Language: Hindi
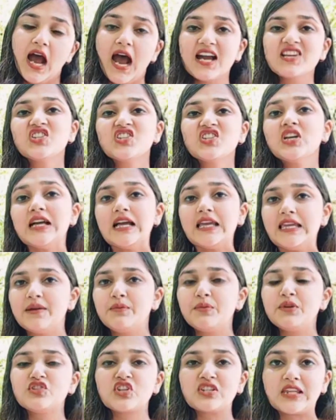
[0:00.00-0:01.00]
आशंका ये
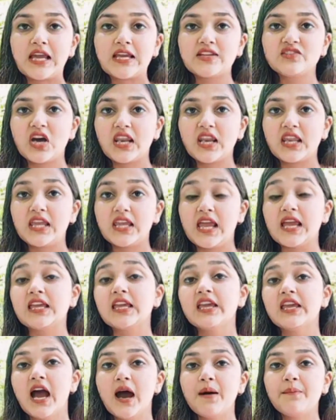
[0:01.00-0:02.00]
भी जताई जा रही है कि
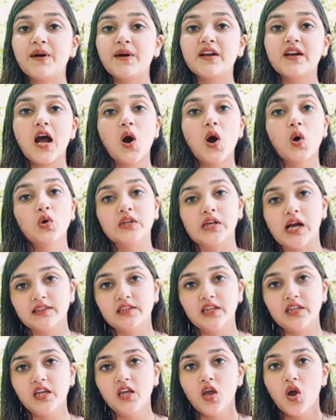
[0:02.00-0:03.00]
यहाँ पर राहुल
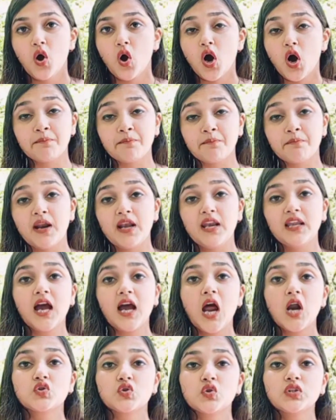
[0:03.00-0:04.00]
गांधी और
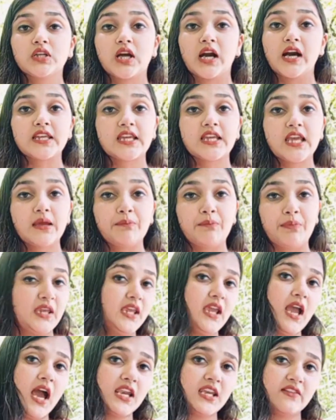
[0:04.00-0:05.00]
मल्लिकार्जुन खड़गे
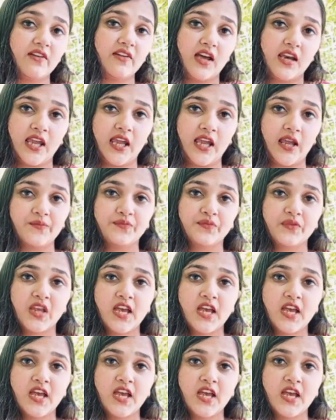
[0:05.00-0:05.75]
भी आने वाले हैं